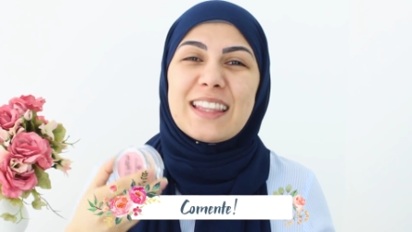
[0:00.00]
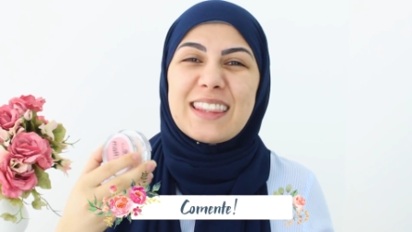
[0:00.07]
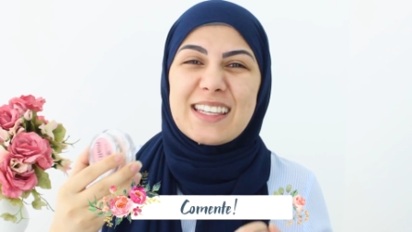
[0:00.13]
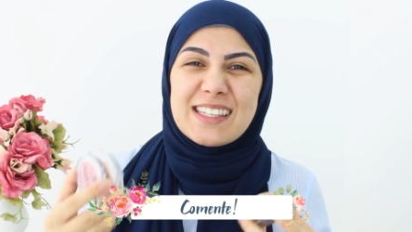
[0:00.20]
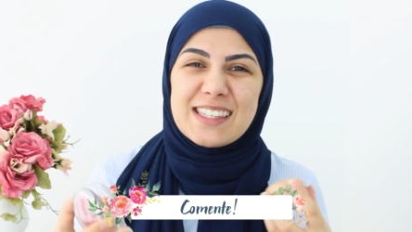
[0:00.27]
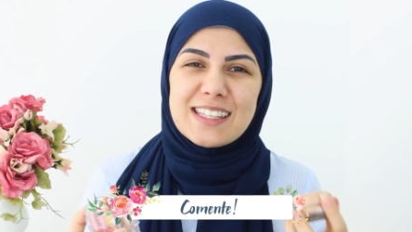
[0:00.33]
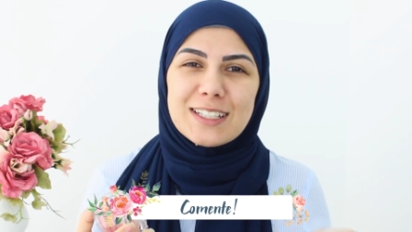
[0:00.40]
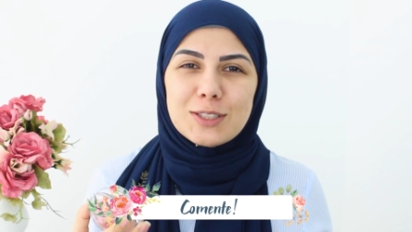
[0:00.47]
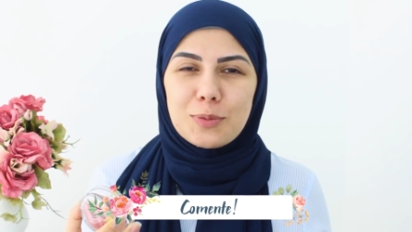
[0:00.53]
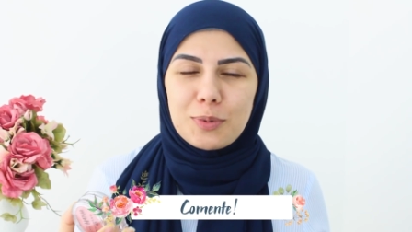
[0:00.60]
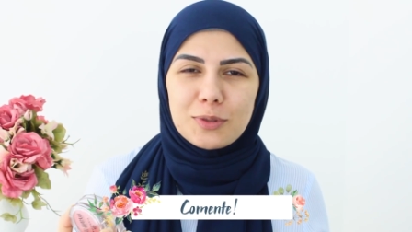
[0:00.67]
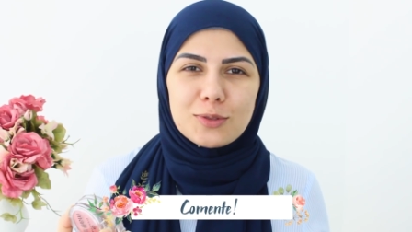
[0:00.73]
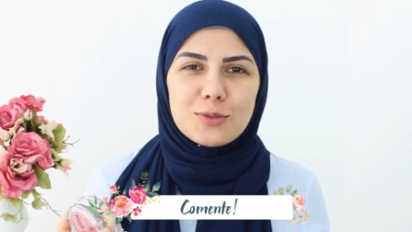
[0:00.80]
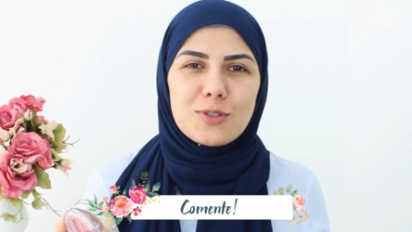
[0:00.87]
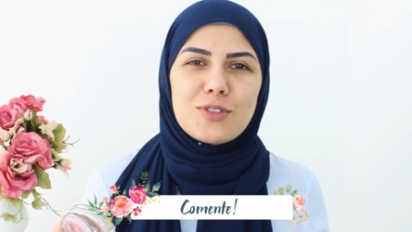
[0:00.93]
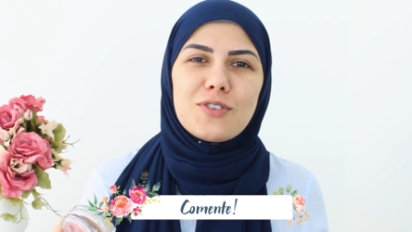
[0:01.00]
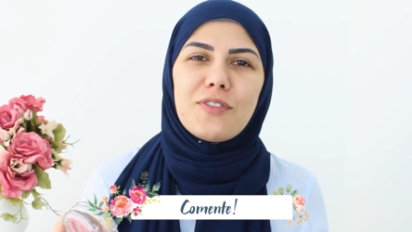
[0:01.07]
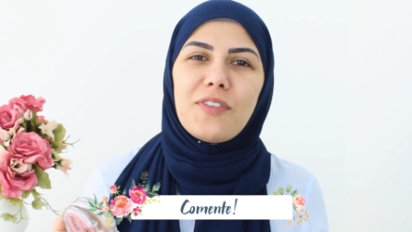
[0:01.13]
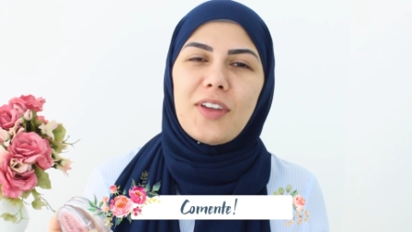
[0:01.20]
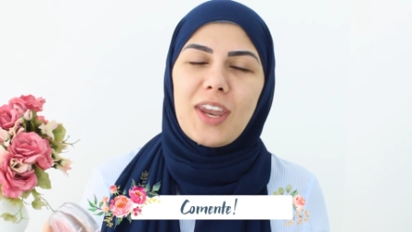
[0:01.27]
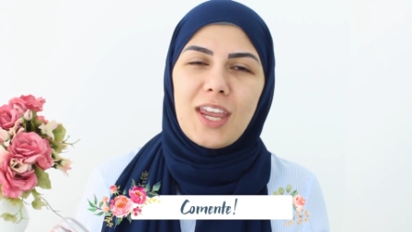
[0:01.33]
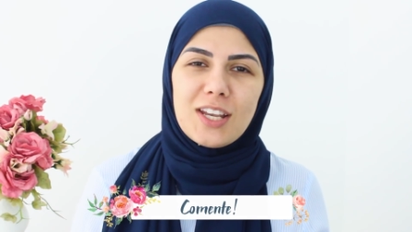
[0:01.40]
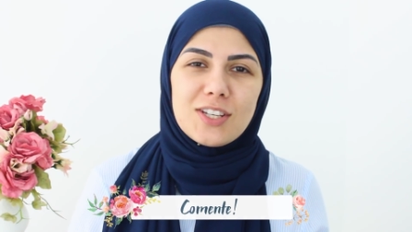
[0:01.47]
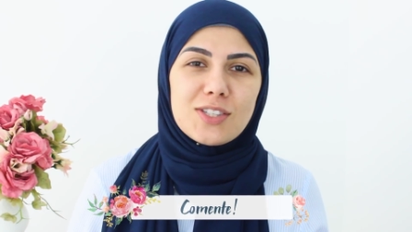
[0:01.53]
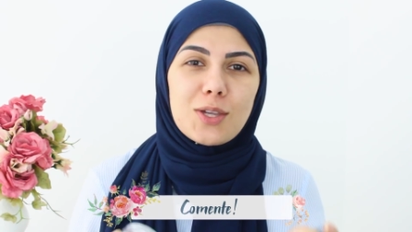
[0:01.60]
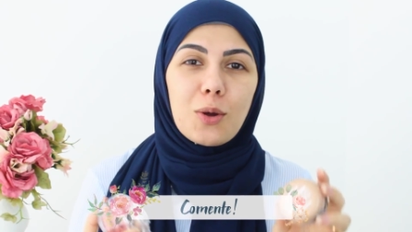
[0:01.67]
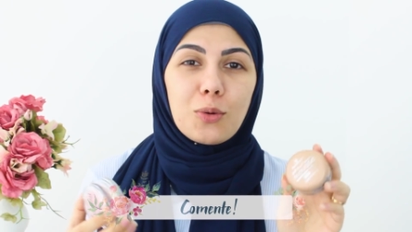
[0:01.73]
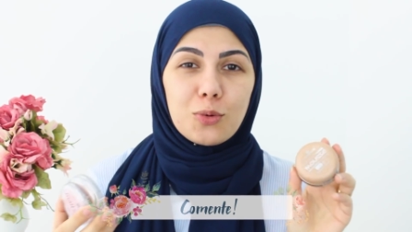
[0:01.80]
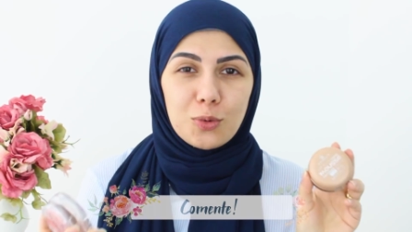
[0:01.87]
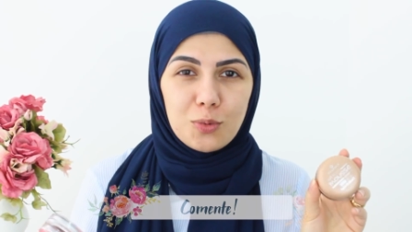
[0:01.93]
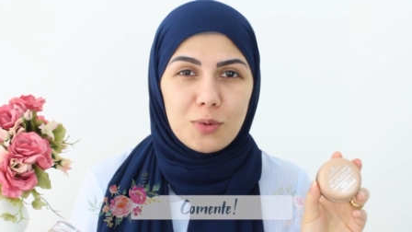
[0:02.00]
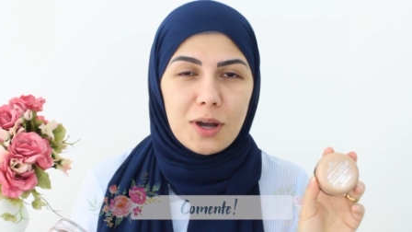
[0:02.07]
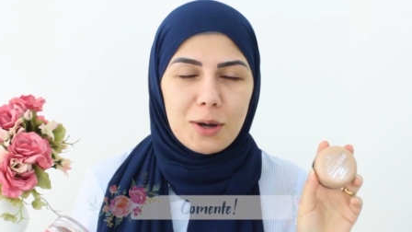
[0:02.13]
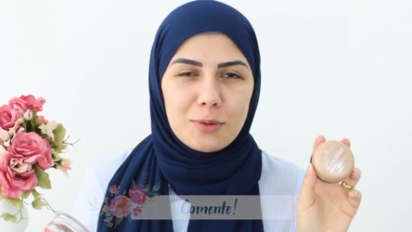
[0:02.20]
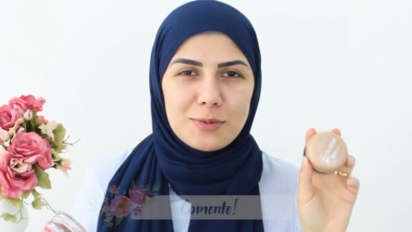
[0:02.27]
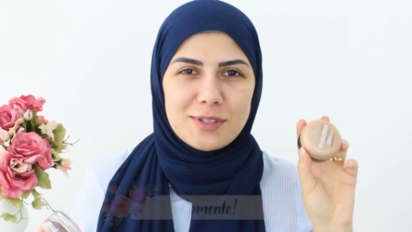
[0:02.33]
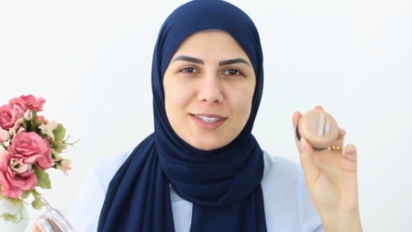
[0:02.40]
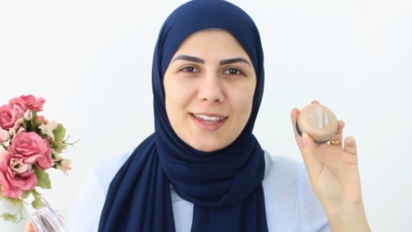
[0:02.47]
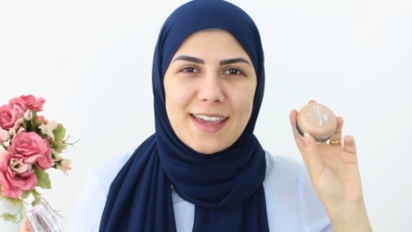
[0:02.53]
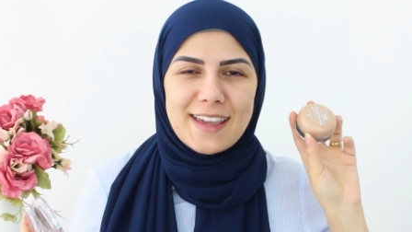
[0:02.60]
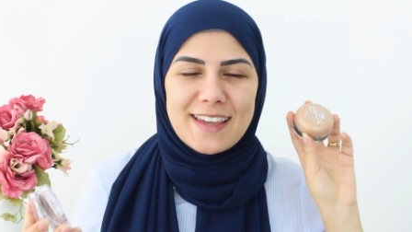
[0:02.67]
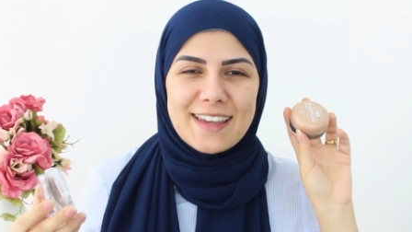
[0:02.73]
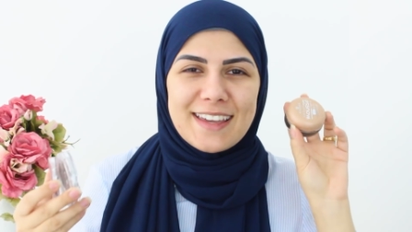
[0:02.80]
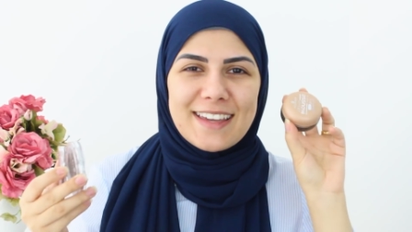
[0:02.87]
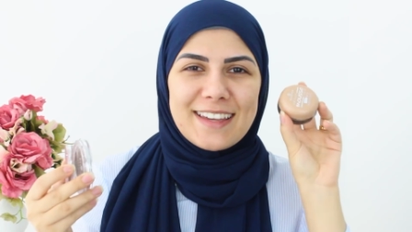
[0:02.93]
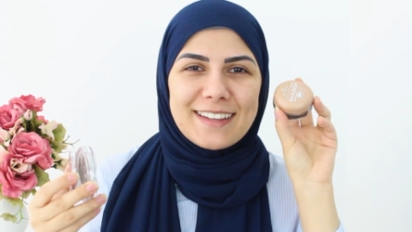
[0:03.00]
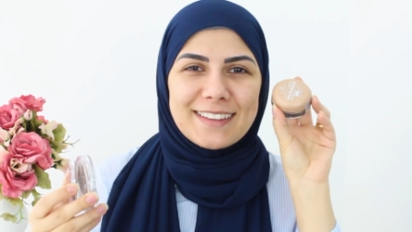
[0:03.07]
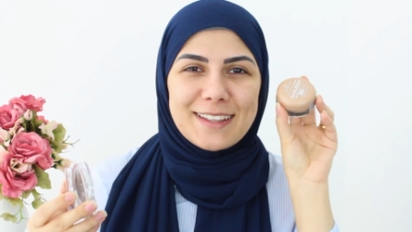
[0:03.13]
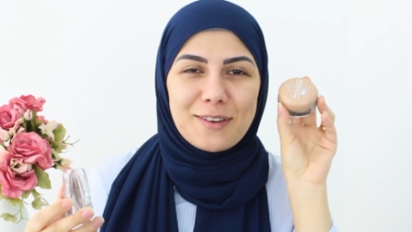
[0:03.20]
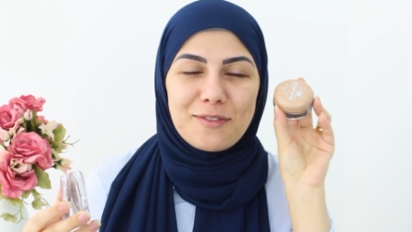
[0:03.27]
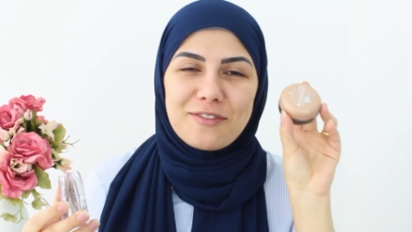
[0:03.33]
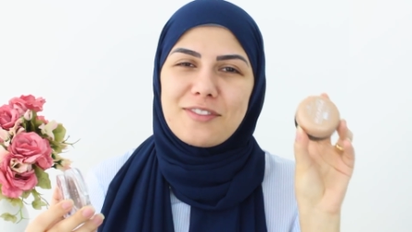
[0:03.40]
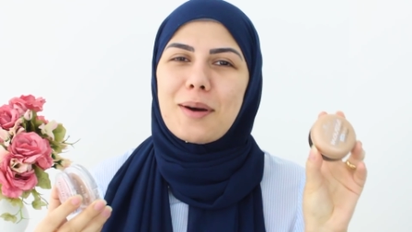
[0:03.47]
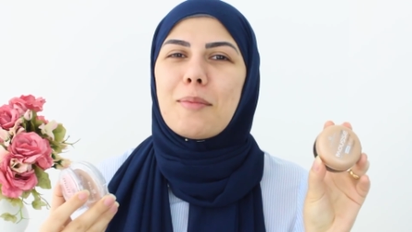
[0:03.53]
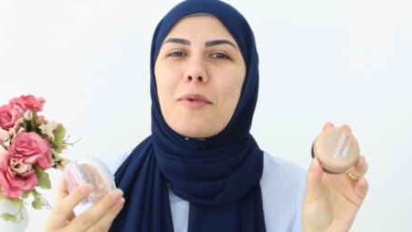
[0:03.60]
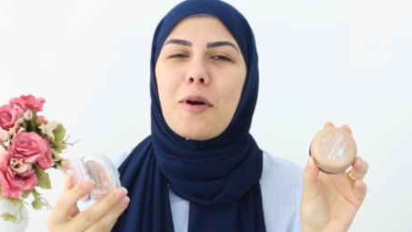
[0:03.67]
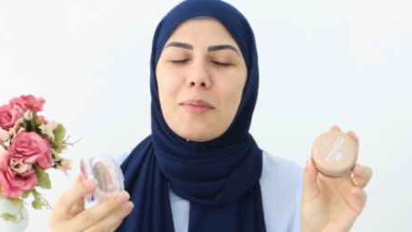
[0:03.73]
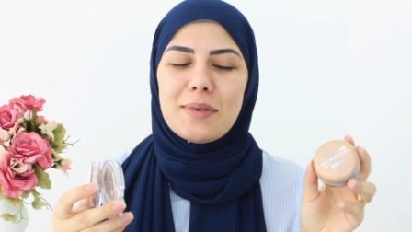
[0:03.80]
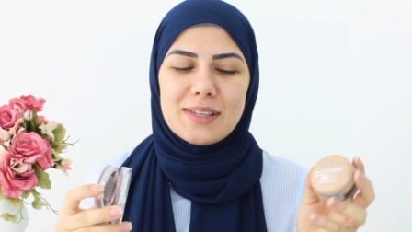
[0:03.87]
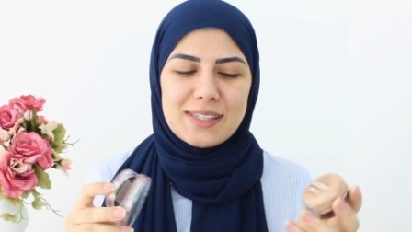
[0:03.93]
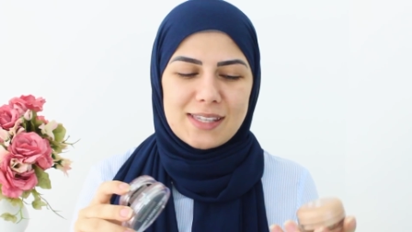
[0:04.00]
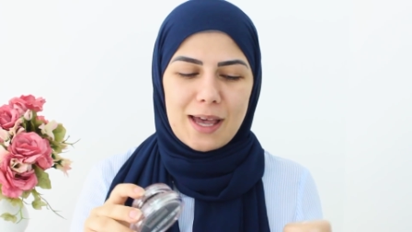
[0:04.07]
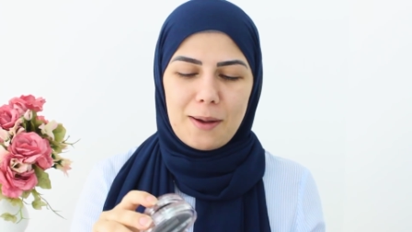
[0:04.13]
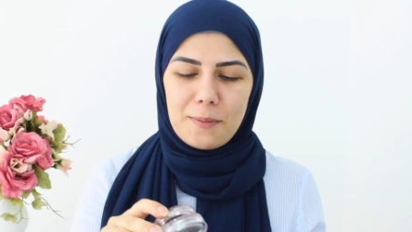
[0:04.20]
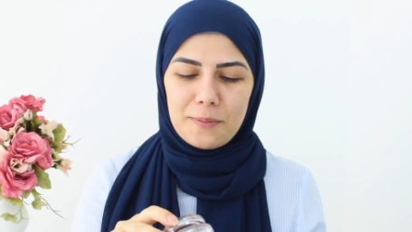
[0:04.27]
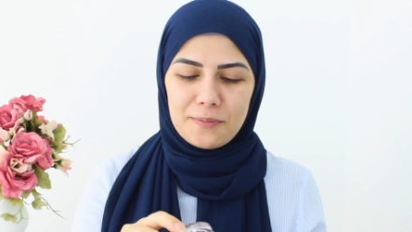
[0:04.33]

testando produtos diferentes que eu nunca usei, então vamos começar!